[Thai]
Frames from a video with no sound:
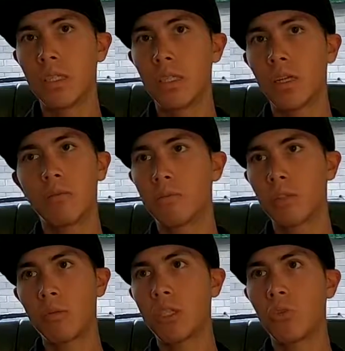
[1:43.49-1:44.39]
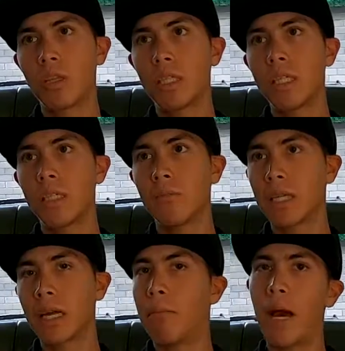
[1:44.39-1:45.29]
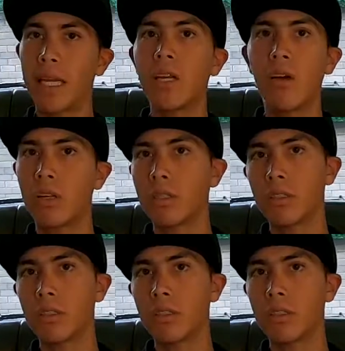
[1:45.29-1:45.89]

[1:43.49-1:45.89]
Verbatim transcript: แล้วก็ต้องมีช่วงที่มันกลับมาแน่นอน